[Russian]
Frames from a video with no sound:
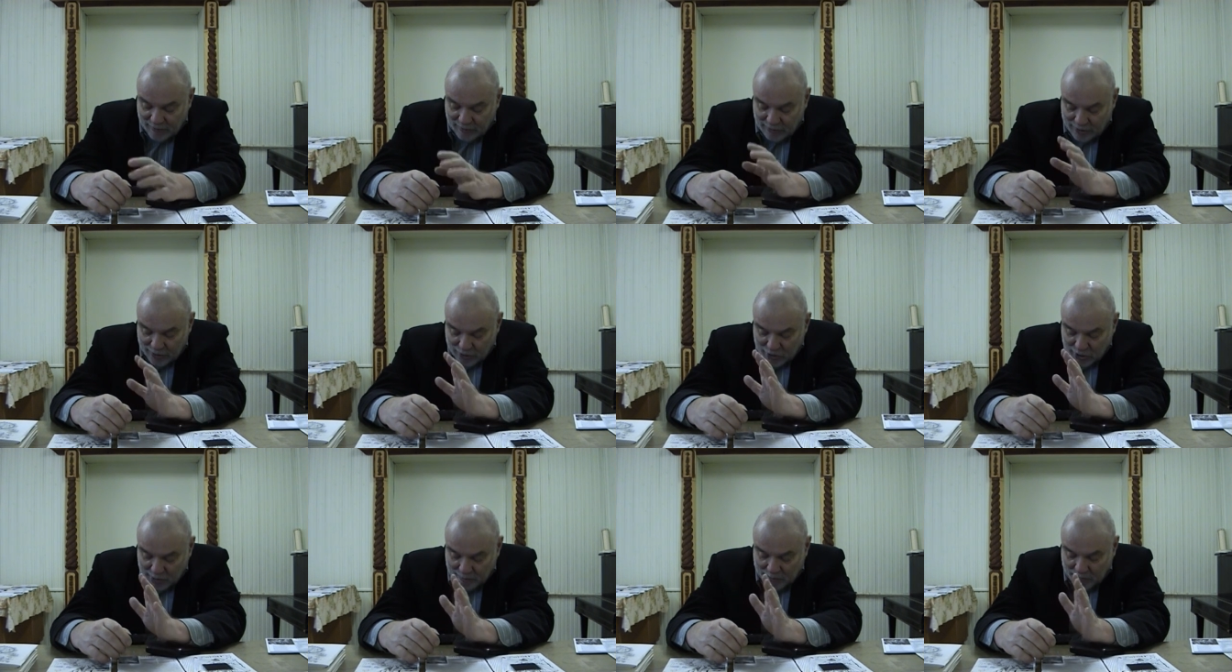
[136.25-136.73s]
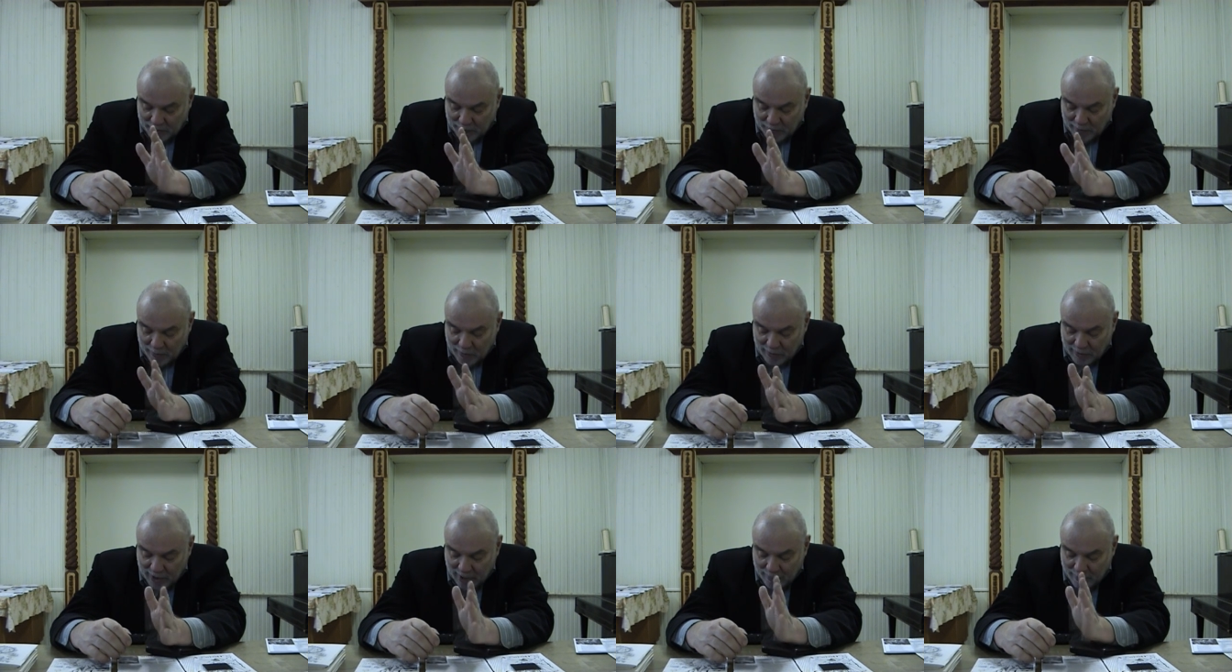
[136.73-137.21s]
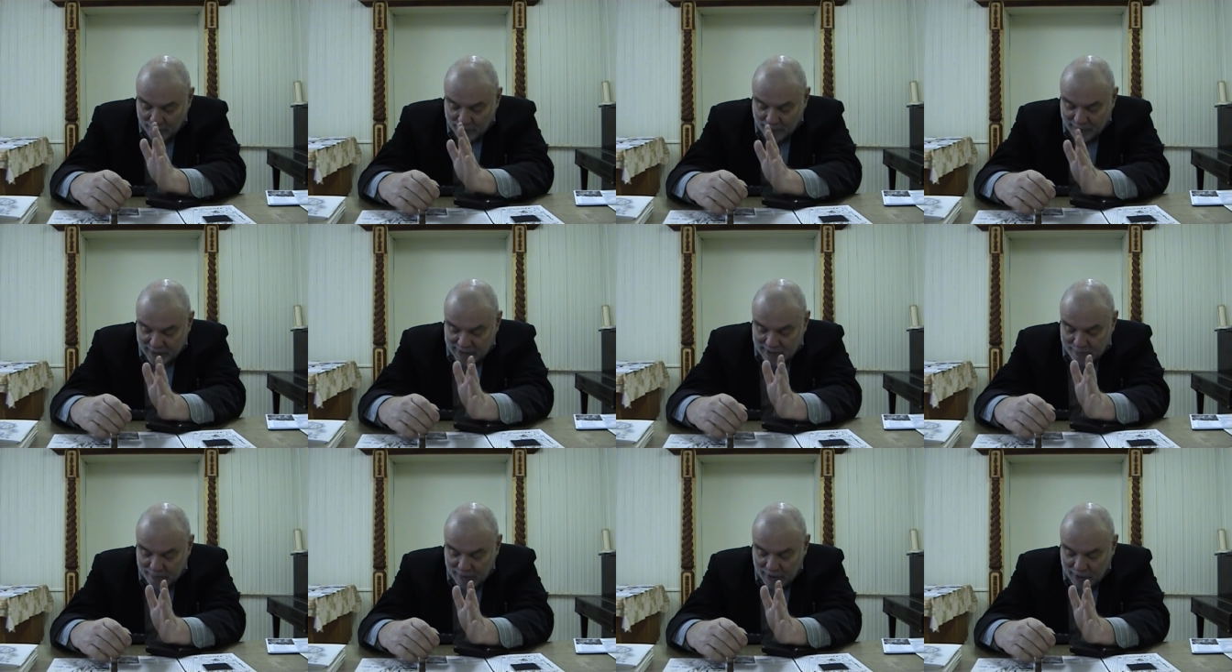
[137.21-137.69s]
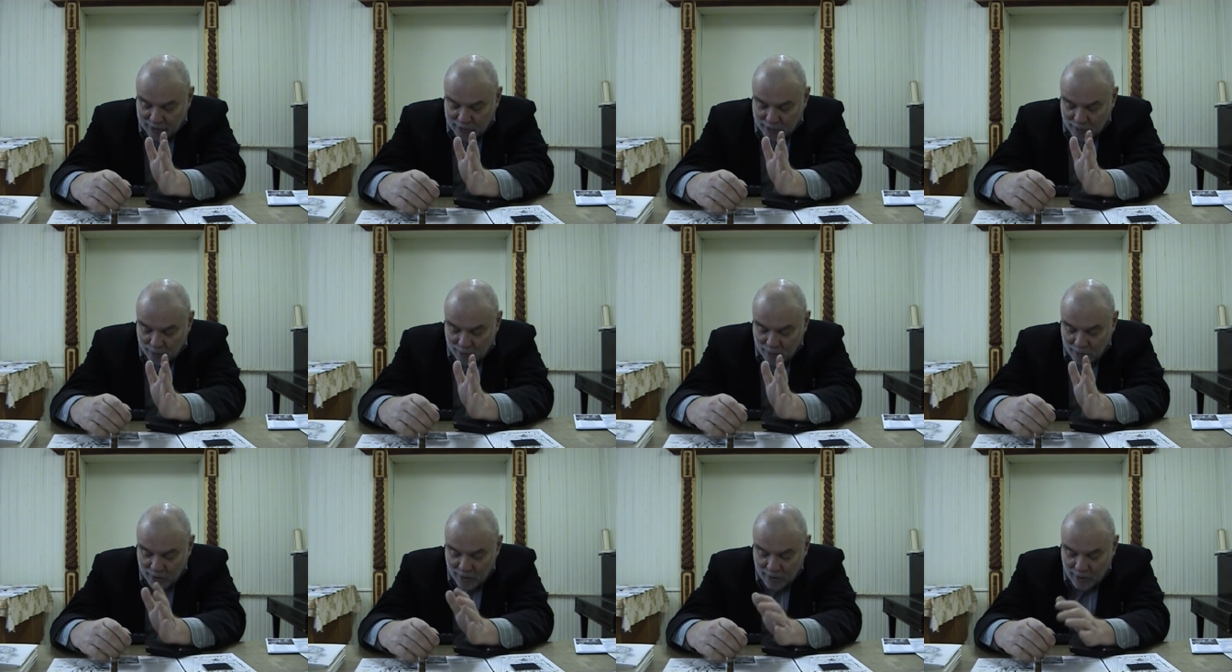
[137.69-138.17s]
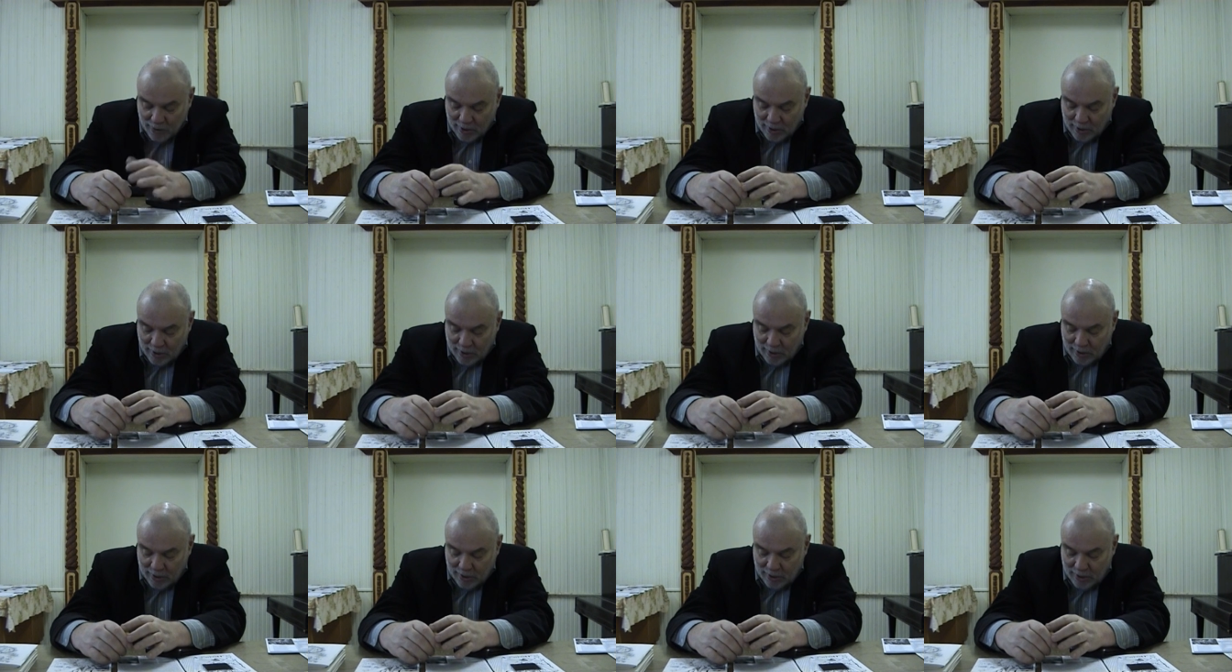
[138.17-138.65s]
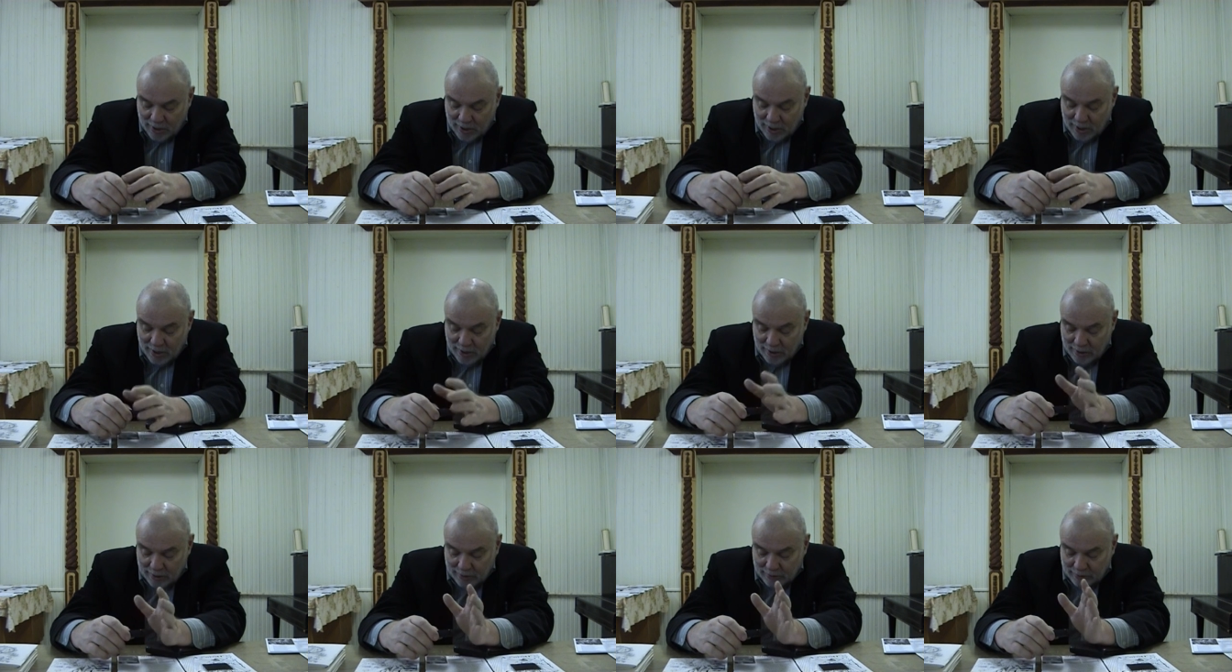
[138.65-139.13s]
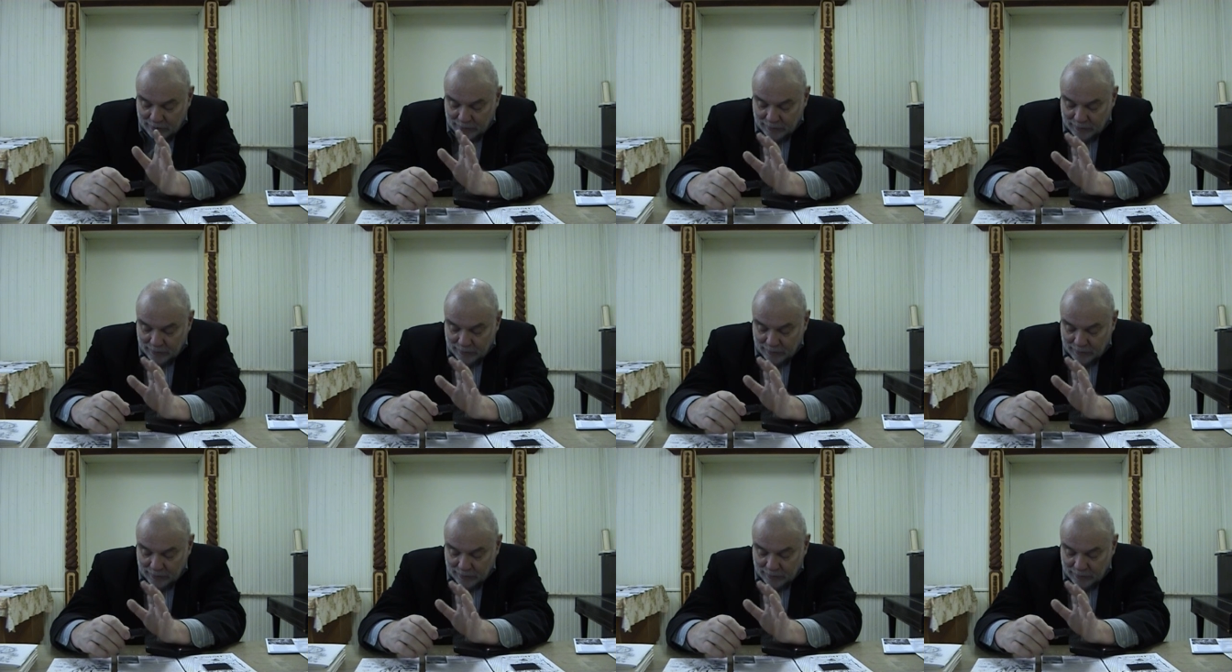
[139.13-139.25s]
Вот идешь по прямой, как по проспекту, и